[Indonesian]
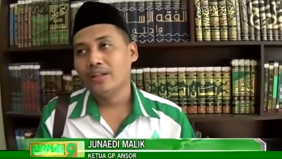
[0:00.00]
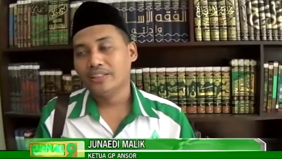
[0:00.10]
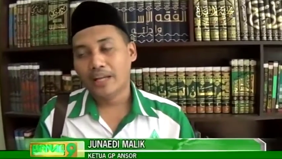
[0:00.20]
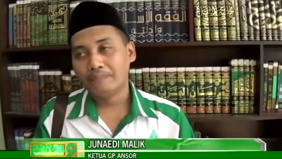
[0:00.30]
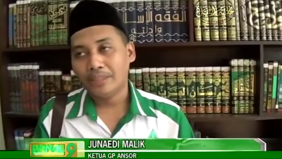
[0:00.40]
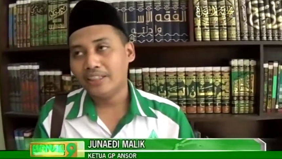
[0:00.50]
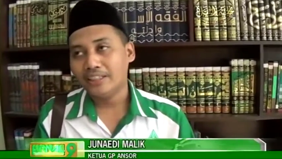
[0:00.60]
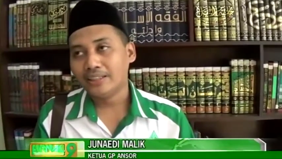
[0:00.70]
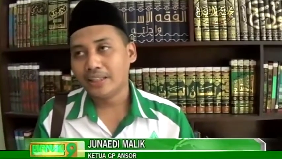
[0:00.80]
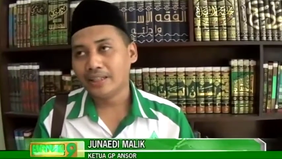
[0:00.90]
sahabat
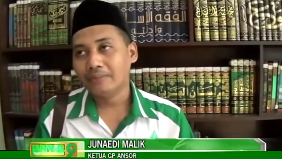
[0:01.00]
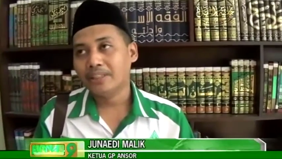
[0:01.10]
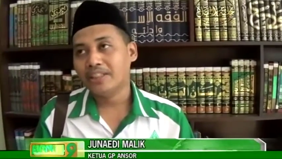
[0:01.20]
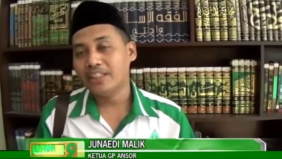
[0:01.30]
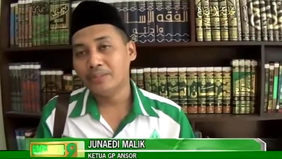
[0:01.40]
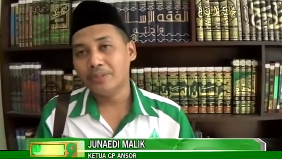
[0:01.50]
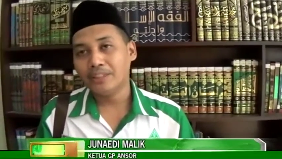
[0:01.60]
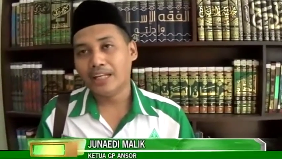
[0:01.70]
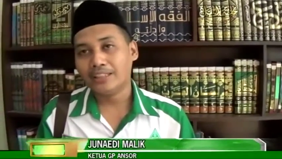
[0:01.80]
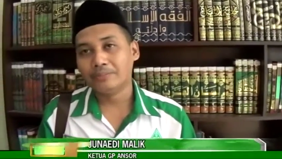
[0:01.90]
kita yang menjadi
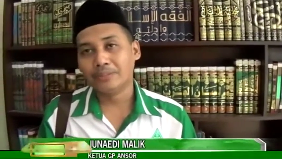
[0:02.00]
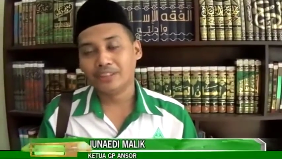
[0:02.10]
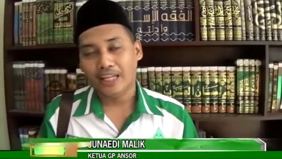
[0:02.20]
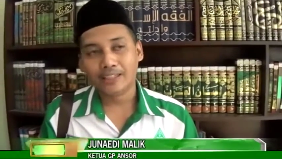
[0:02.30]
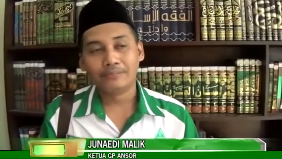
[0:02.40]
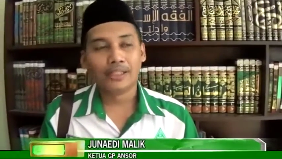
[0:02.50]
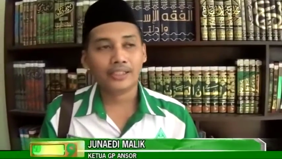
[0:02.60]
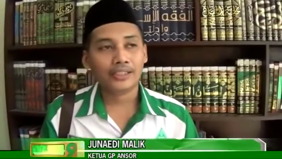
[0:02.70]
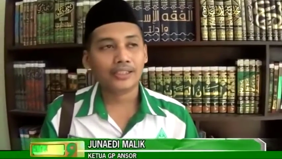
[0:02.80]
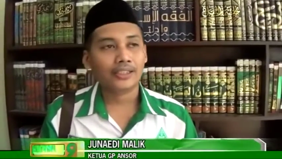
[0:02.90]
inspirasi besar
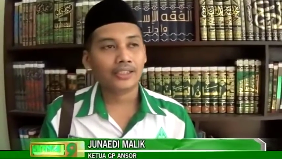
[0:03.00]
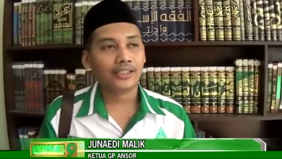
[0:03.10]
bagi